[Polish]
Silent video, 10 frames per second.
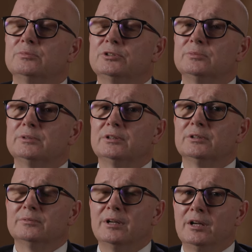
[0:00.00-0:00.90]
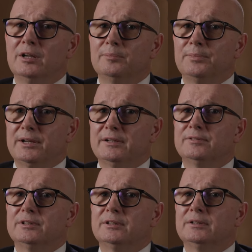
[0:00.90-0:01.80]
Musimy tą
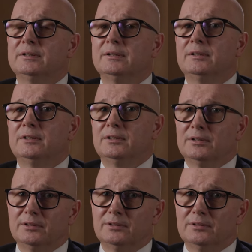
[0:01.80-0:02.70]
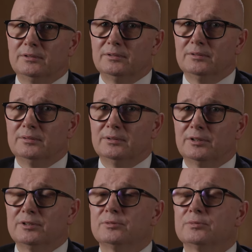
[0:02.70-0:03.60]
prawdę
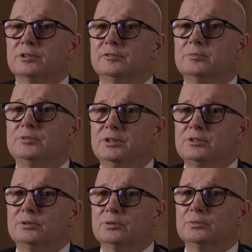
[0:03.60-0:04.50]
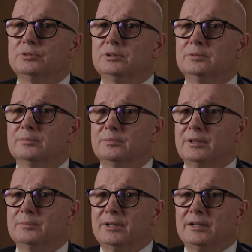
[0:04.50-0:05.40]
Chrystusową nieść do ludzi
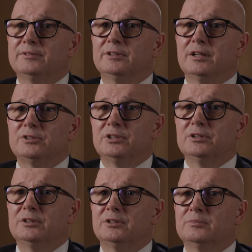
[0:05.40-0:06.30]
prawdę, nadzieję,